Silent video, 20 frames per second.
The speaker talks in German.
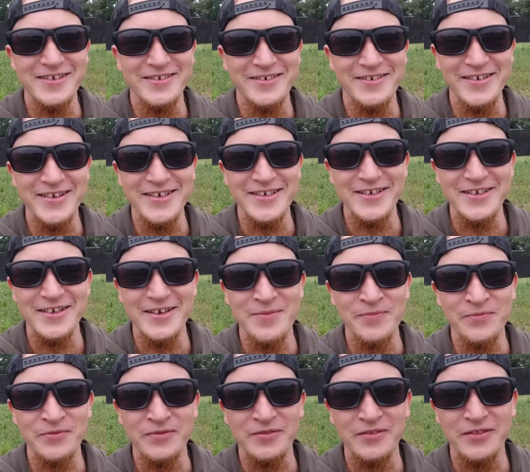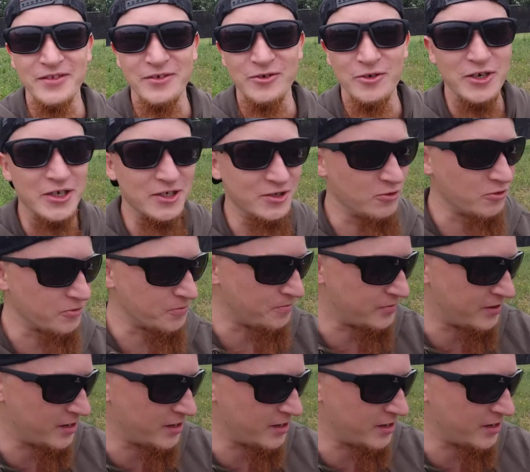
Und, ähm, und guck